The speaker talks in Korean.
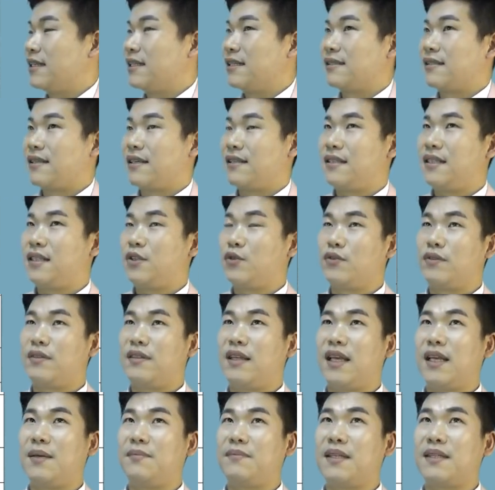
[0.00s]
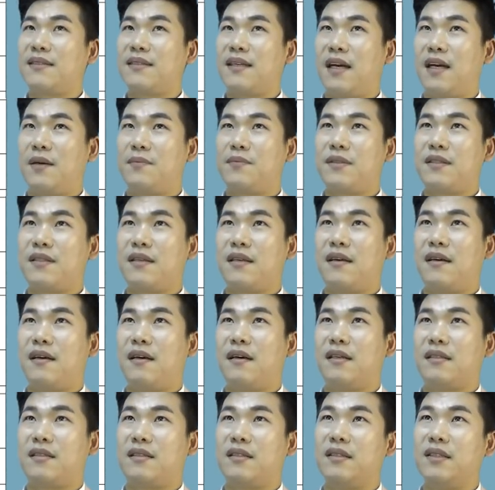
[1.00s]
사실 주택임대
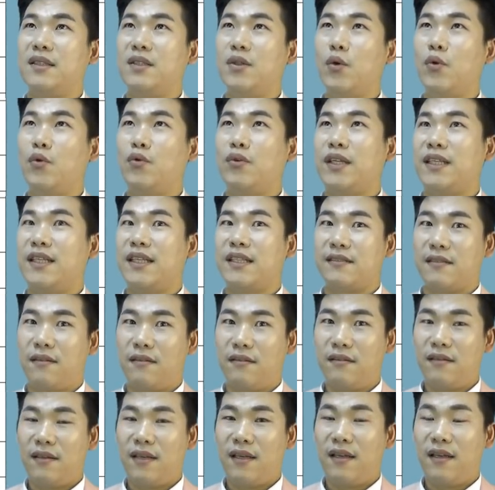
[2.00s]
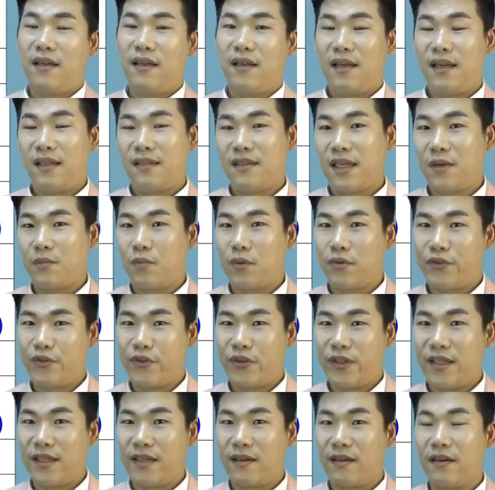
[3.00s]
사업자 등록으로 인해서 혜택 볼 수
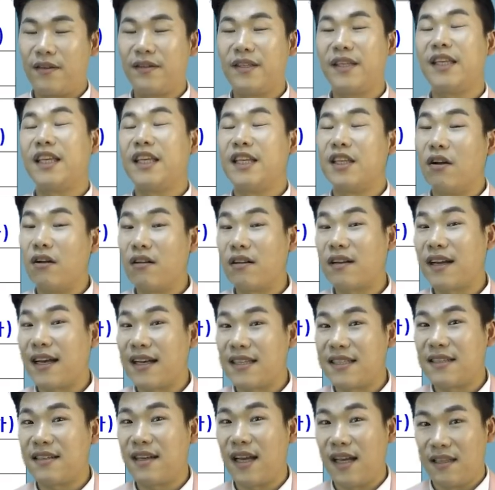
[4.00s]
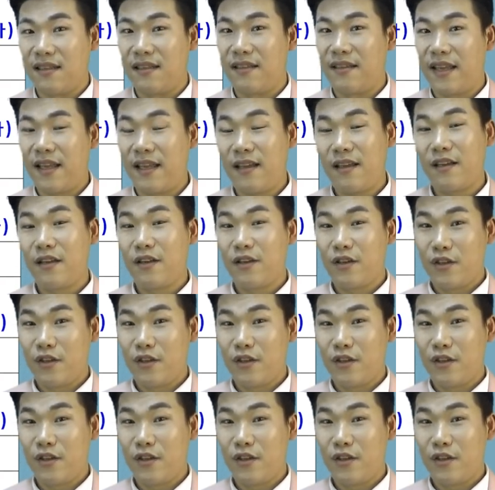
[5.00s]
있는 건 10가지가 있는데